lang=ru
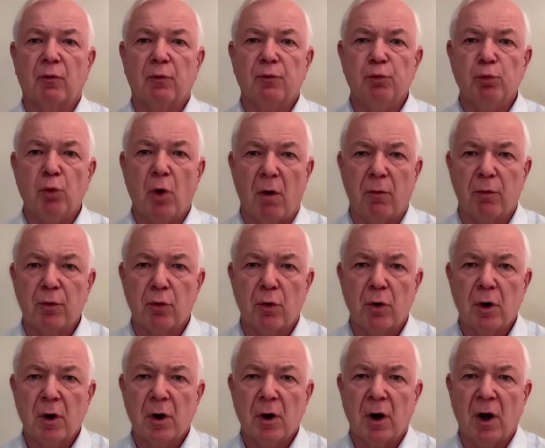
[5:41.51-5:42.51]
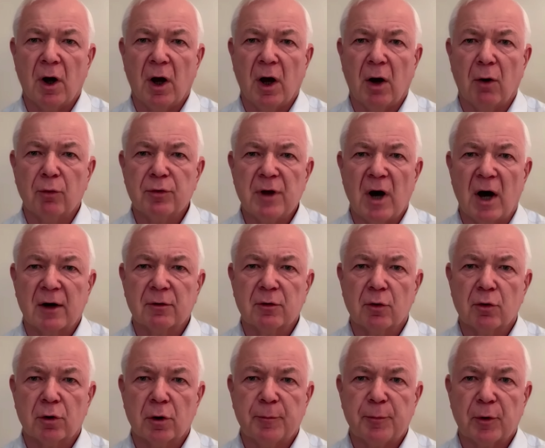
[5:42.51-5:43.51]
новую э,
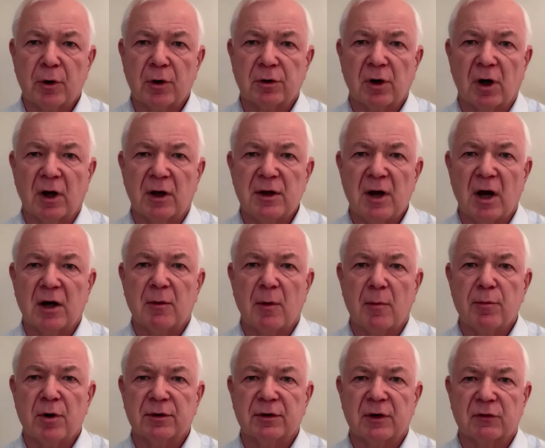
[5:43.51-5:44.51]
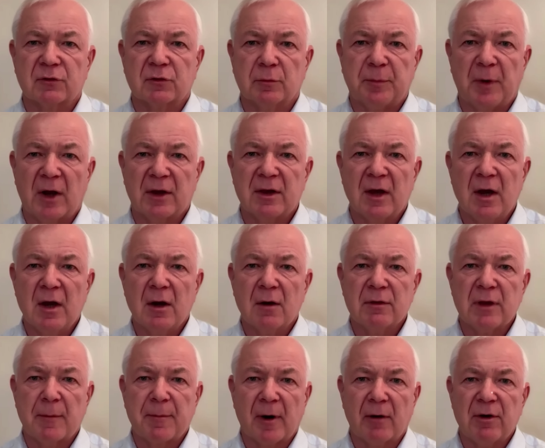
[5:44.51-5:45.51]
ударную группу, которая якобы будет наступать
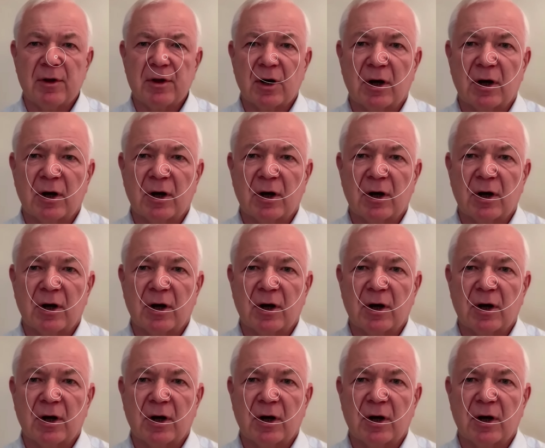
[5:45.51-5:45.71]
в направлении